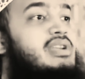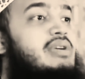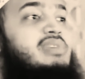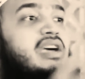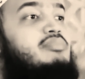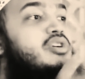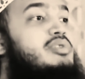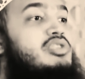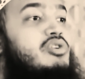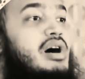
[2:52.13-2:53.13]
যেমন
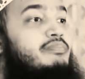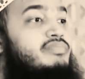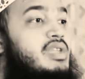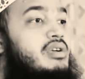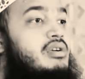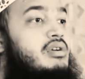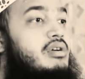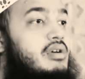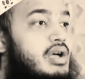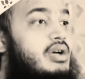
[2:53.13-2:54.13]
ইব্রাহিম নবীর দোয়া
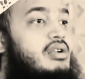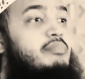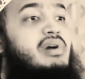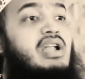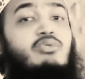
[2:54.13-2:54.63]
হ্যাঁ,